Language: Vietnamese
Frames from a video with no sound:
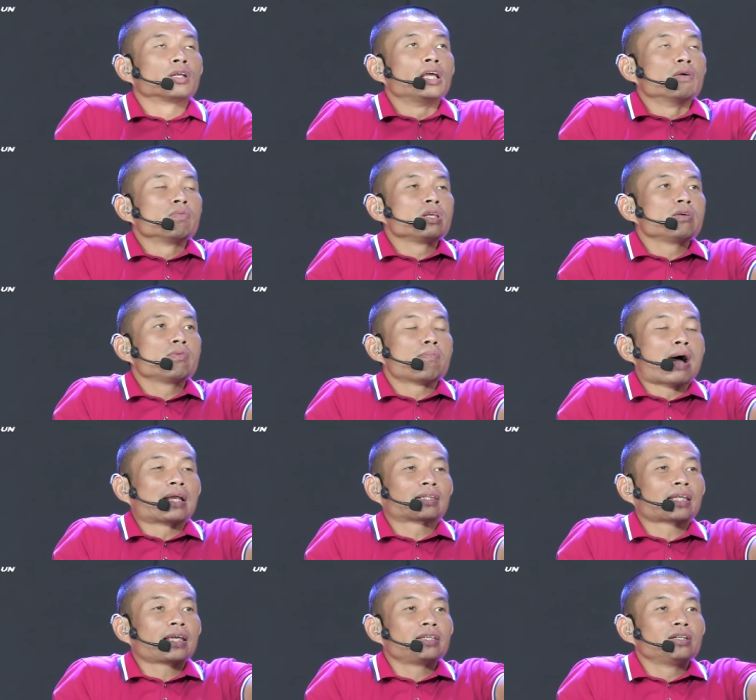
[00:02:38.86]
nếu như bàn
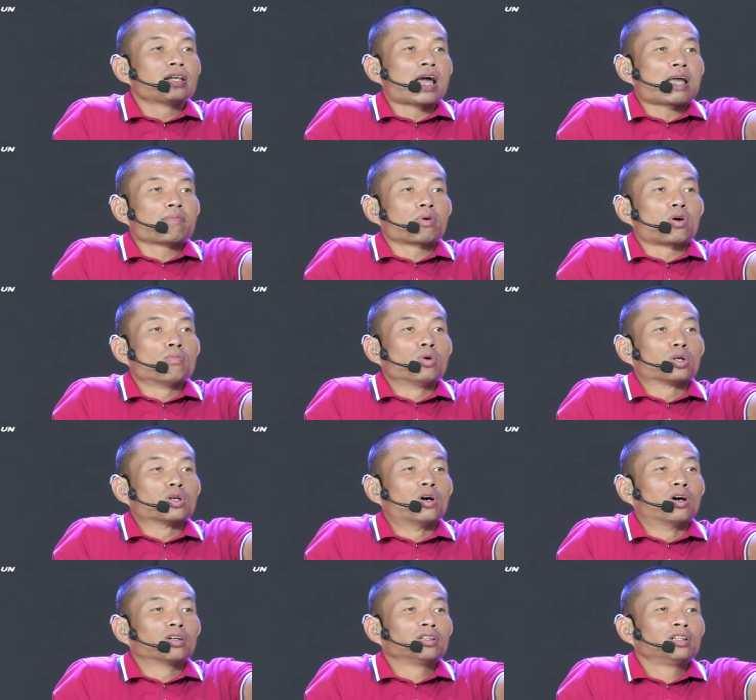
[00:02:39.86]
tay Như Lai mà có một
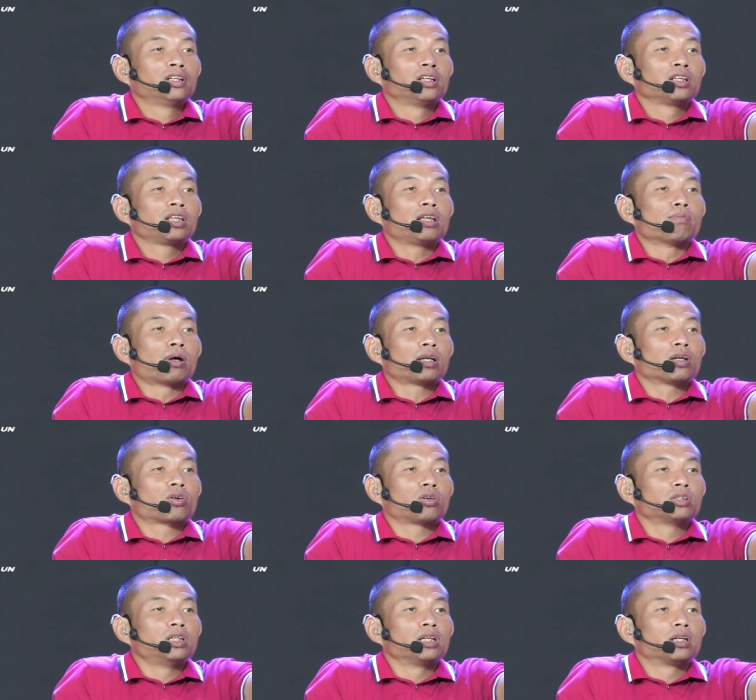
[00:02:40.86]
ngón thì bắt được
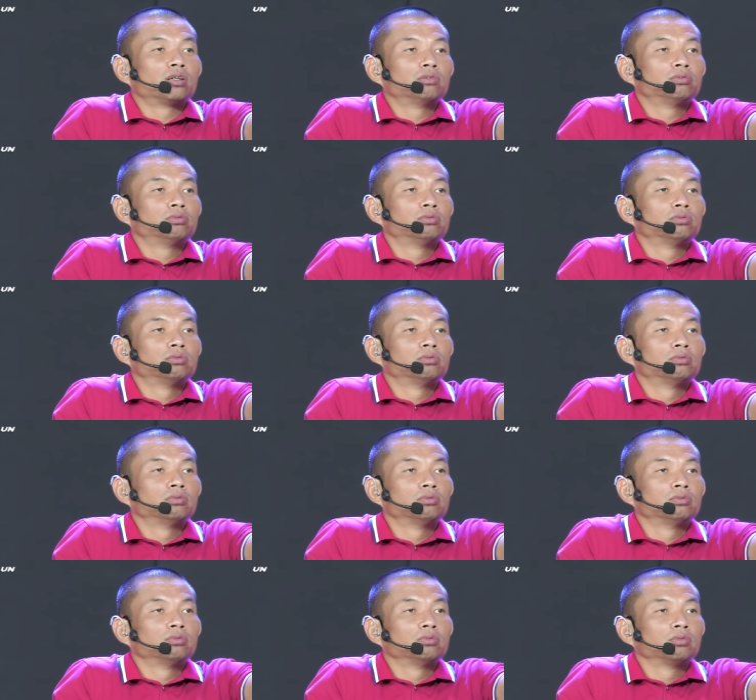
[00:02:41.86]
con gì không
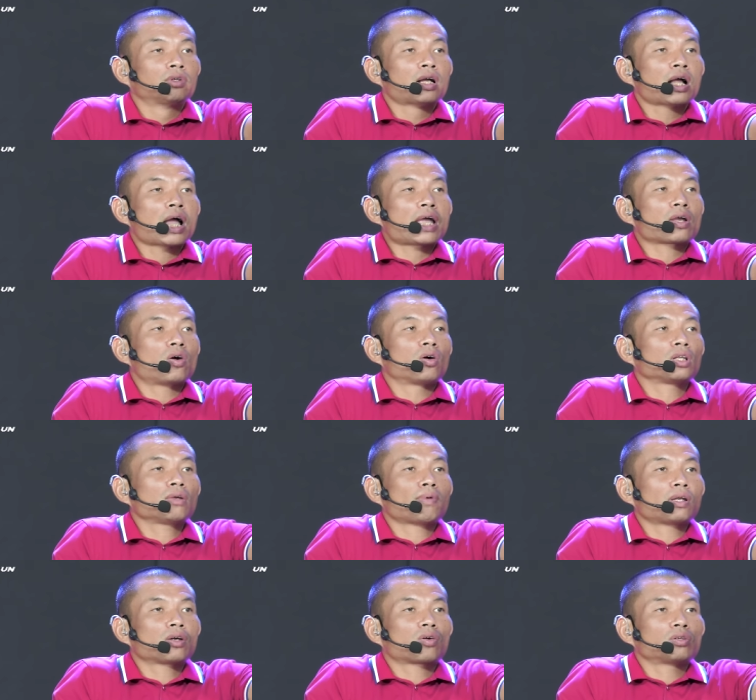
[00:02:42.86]
hai ngón thì
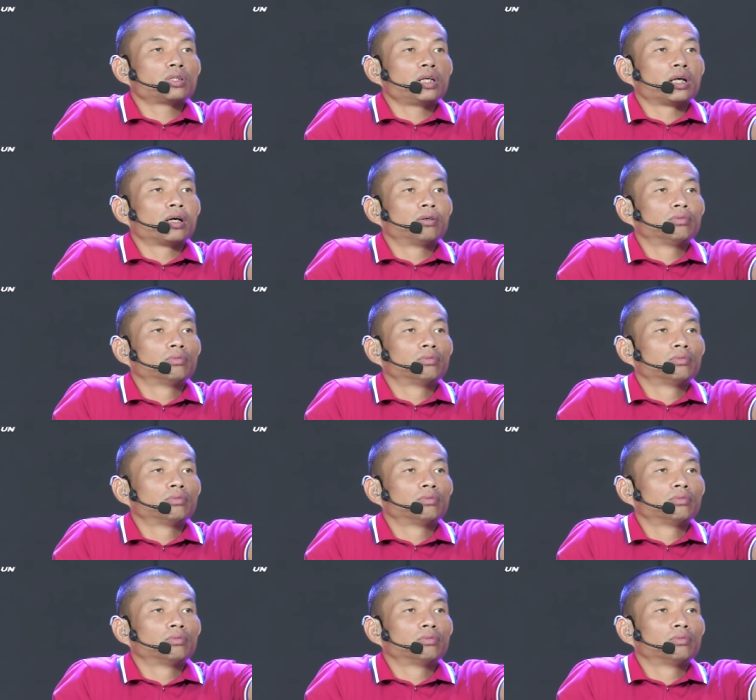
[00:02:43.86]
bắt được con gì không